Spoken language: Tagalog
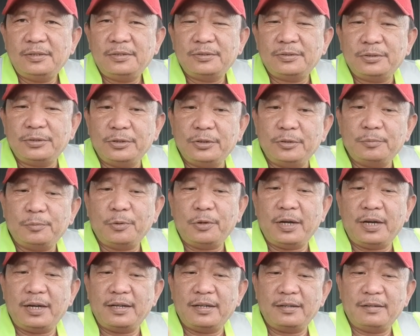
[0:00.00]
So, yun po
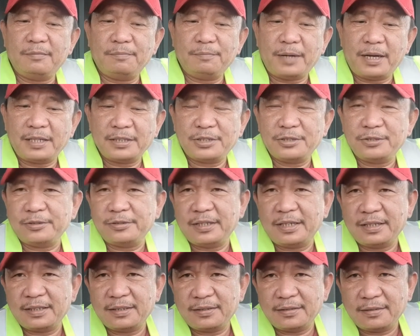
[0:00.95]
ang
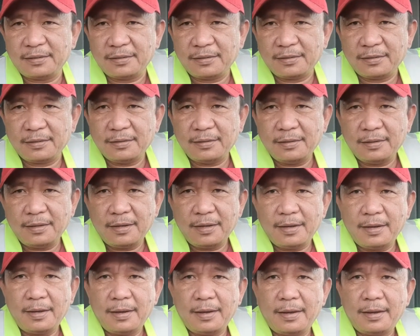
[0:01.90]
function ng
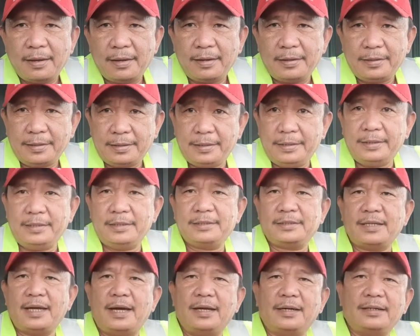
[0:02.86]
uh, ah,
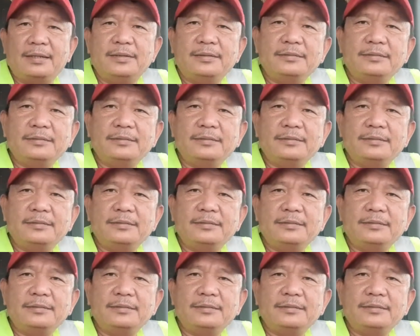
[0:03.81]
ASR.